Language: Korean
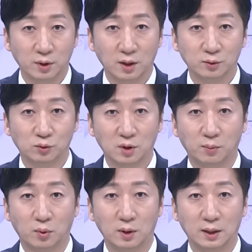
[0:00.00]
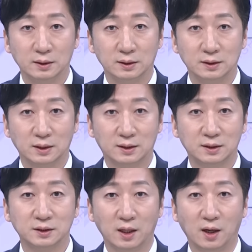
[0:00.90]
한국과 폴란드 이제
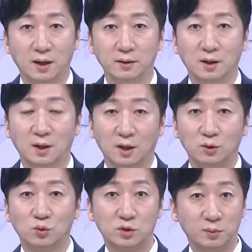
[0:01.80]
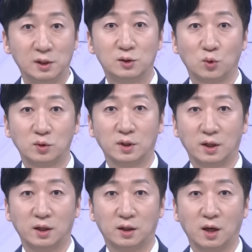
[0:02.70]
크게 한
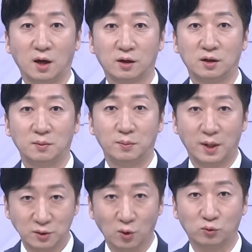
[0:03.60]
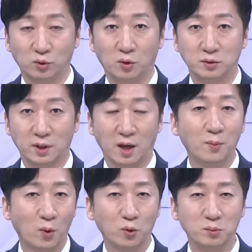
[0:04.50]
61조짜리 계약을 맺었고요. 이제
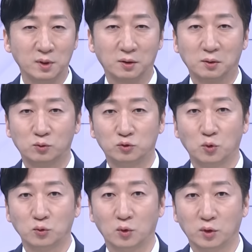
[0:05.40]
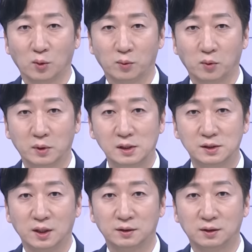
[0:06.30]
MOU입니다. 이건 구속력이 없고
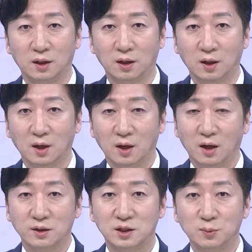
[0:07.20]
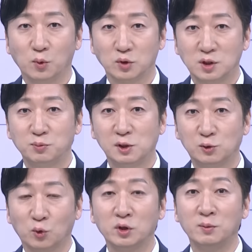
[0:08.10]
1차 때 한 15조,
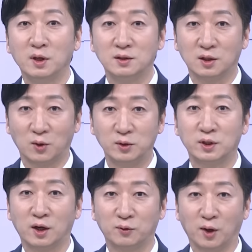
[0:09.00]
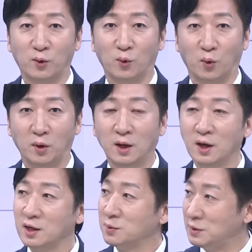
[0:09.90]
17조는 이미 이제 결제가 됐고
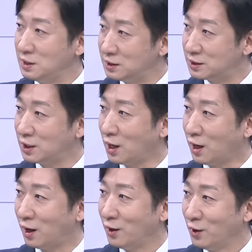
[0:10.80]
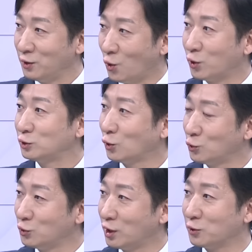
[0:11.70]
지금 2차 네.
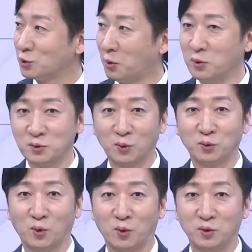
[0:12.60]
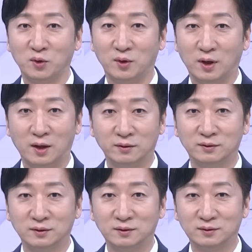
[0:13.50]
여기서도 우리가 좀 어느 정도를
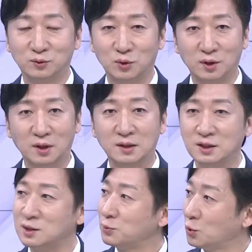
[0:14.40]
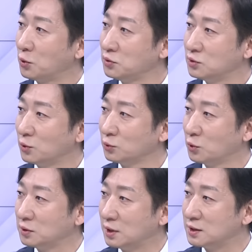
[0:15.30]
한 최대한 20조 원
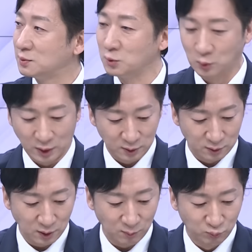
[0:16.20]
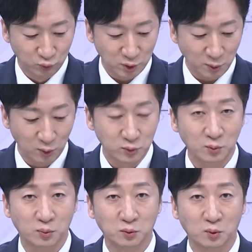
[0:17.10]
정도는 됐으면 좋겠는데 네. 무기별로
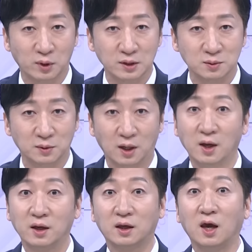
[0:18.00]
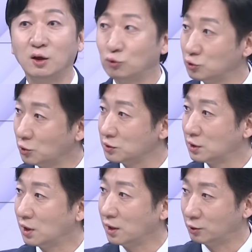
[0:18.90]
좀 보도록 하겠습니다. K2
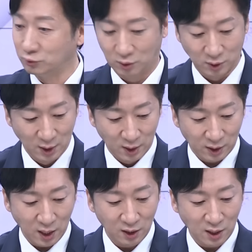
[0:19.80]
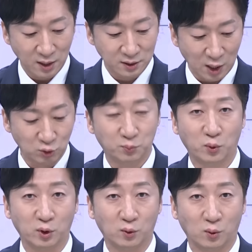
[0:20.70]
전차 네. 있고요. K9
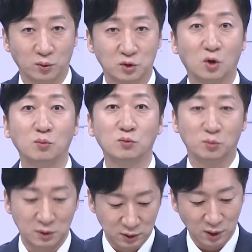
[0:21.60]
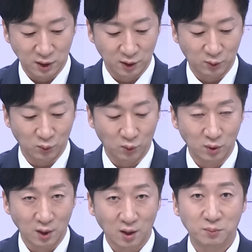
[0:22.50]
자주포 있고 천무 미사일
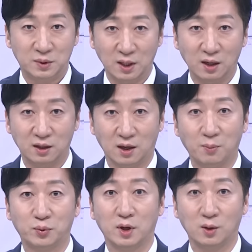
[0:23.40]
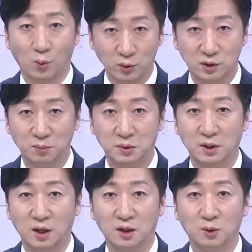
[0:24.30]
있고 비행기 FA50
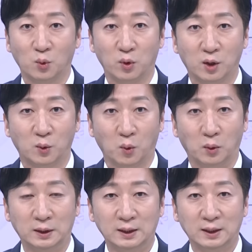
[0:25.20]
비행기도 있고